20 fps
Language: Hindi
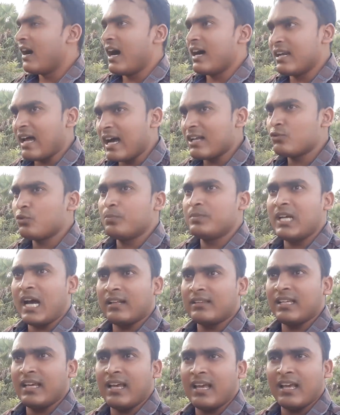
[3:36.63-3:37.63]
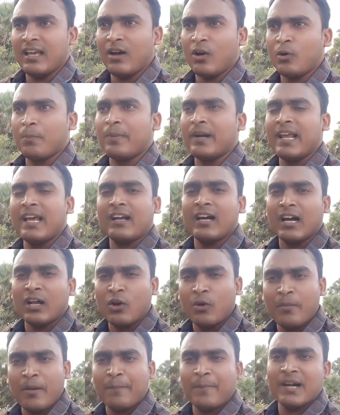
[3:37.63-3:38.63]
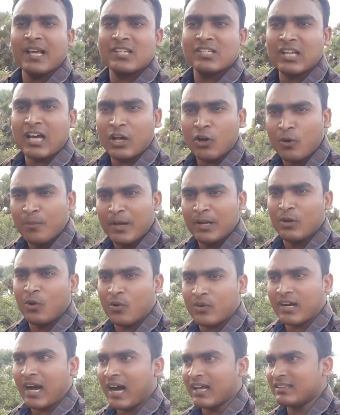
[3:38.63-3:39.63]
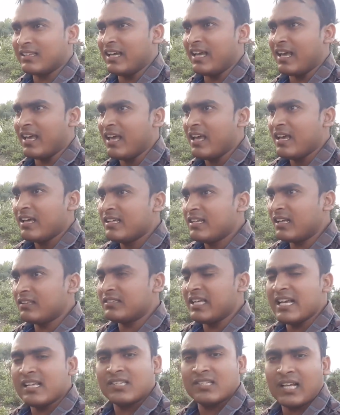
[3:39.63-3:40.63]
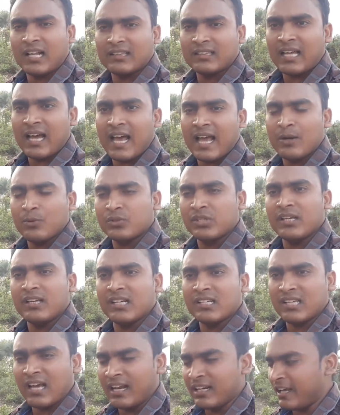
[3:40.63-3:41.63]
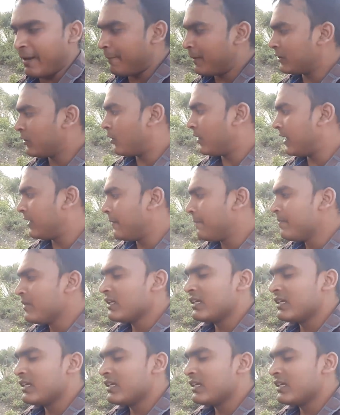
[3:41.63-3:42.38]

अनाज उपजाते हैं और बड़े घरों में बड़े शहरों में लोग खाते हैं या देश चलता है उसी किसान की बदौलत